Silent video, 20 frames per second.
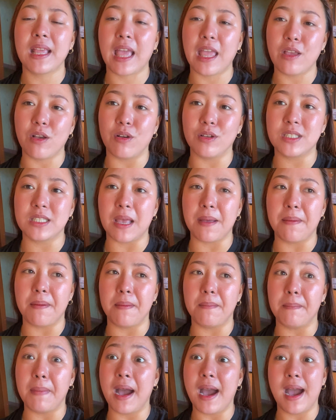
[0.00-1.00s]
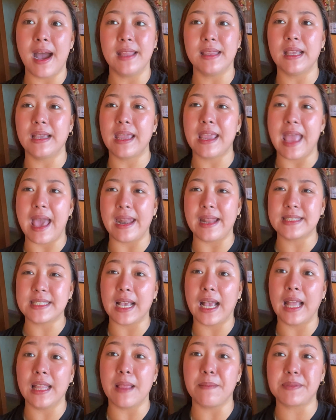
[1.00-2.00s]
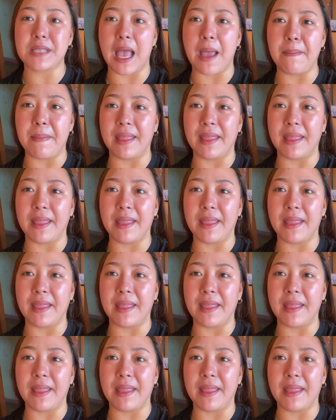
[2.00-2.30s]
kayo sa mga nangyayari sa ganap sa